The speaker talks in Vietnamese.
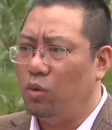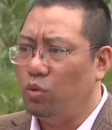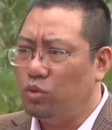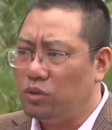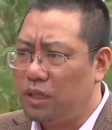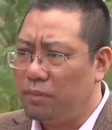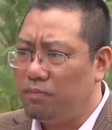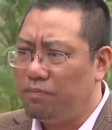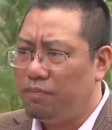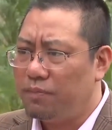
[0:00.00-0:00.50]

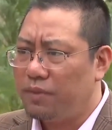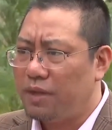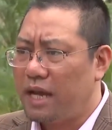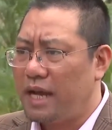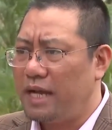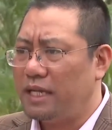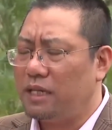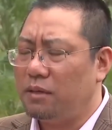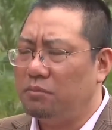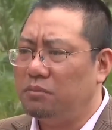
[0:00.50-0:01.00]
ấu dâm
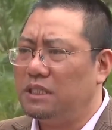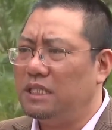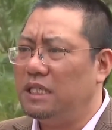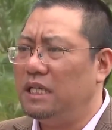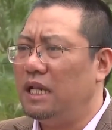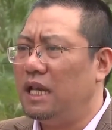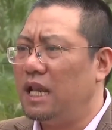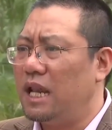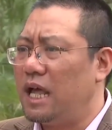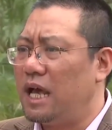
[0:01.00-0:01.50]
hay thậm
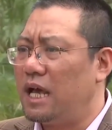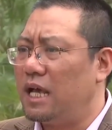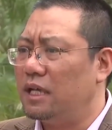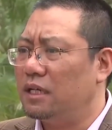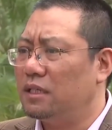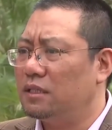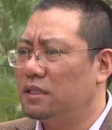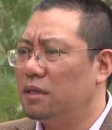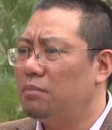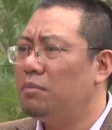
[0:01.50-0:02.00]
chí
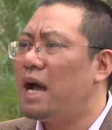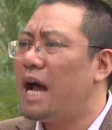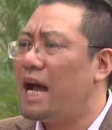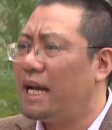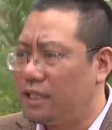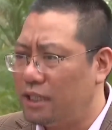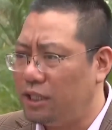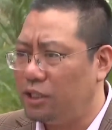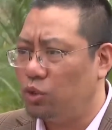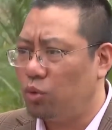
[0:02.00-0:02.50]
là
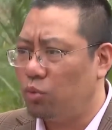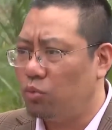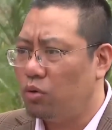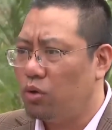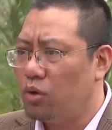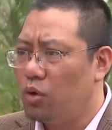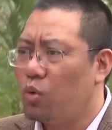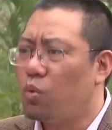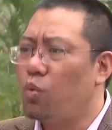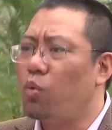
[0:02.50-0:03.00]
xâm hại tình
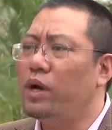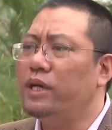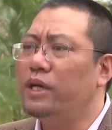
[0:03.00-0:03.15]
dục,